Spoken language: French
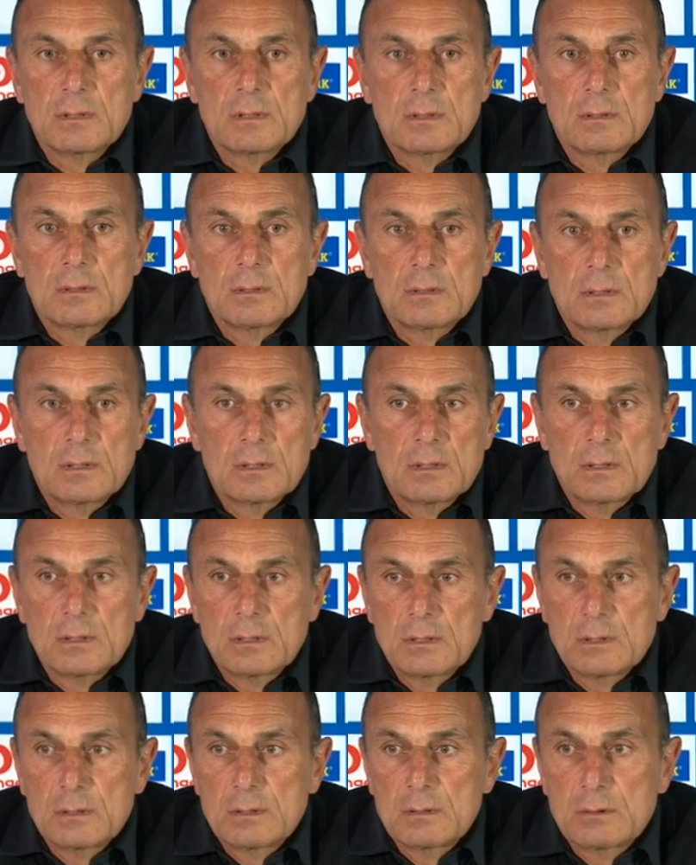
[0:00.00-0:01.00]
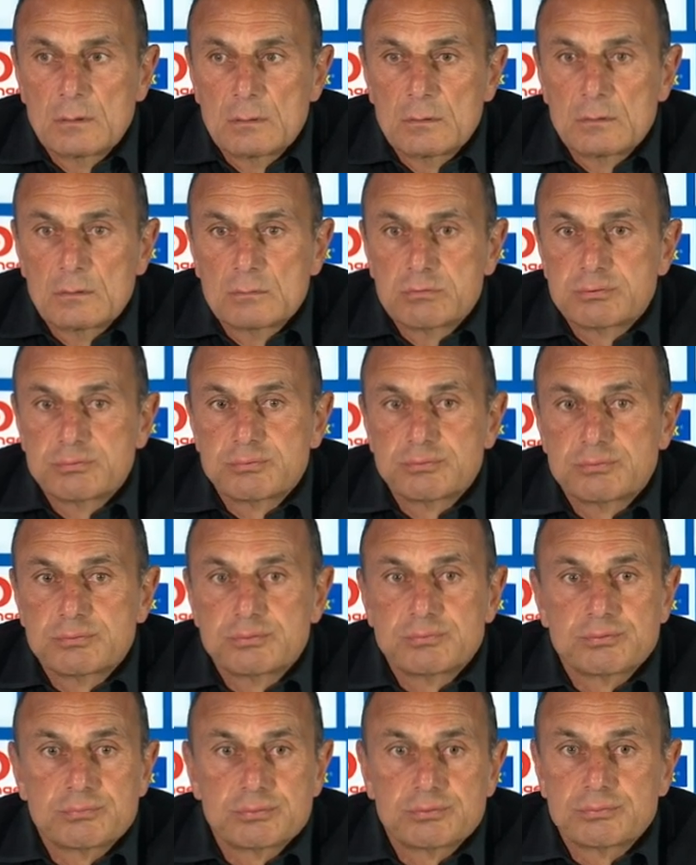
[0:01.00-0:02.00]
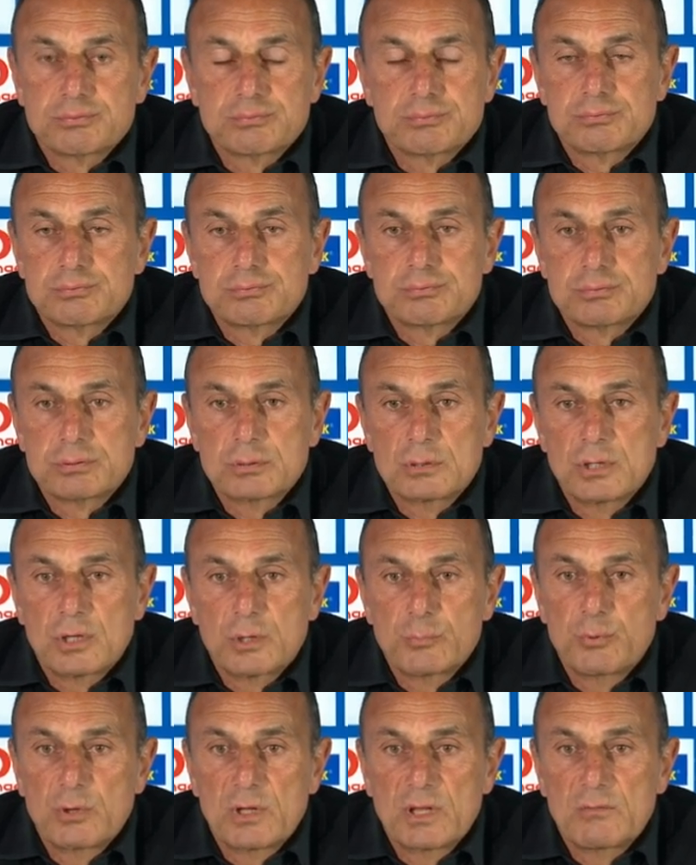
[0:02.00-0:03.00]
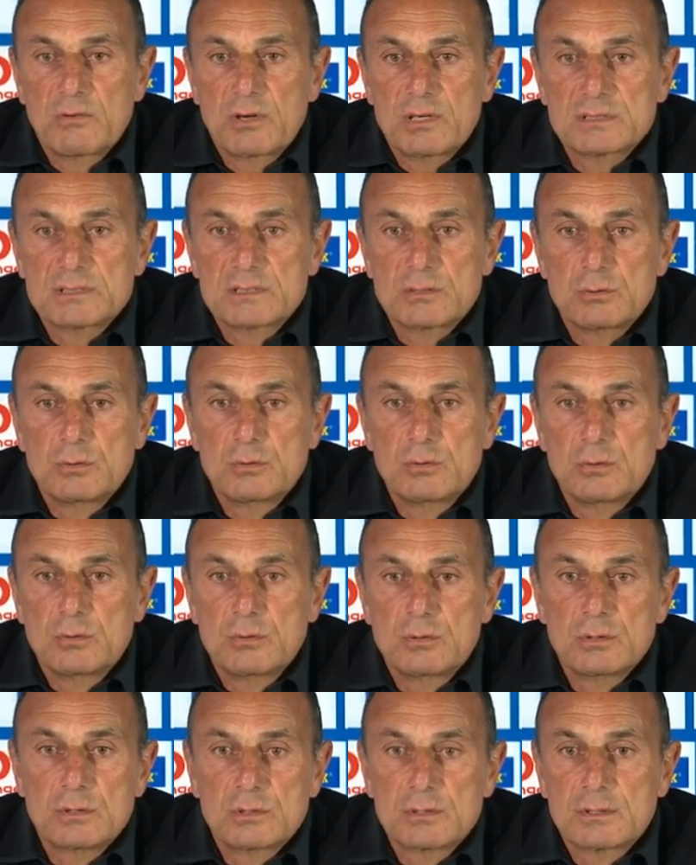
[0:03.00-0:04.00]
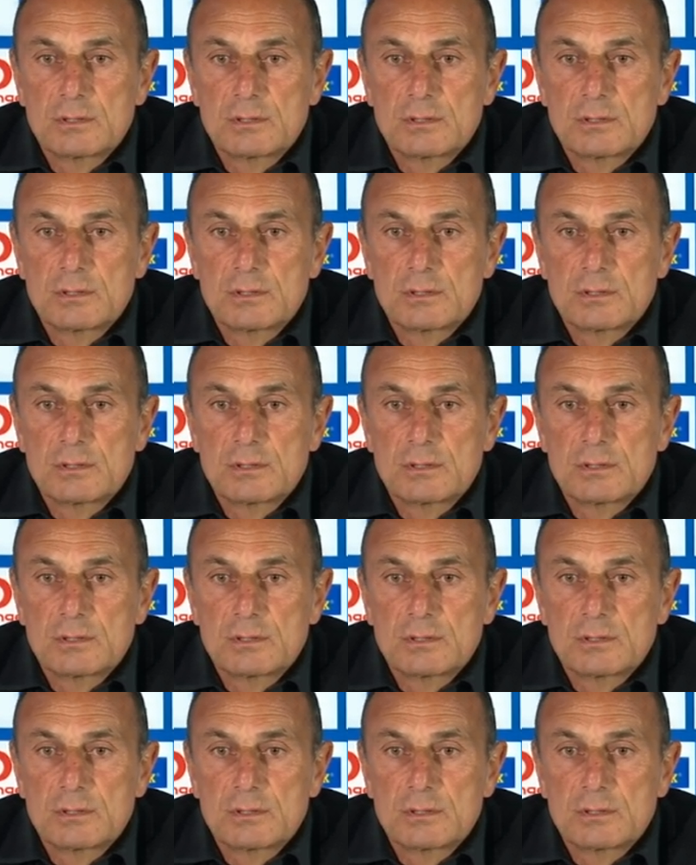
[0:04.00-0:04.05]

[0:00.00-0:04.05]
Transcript: Euh, on aurait pu en avoir zéro.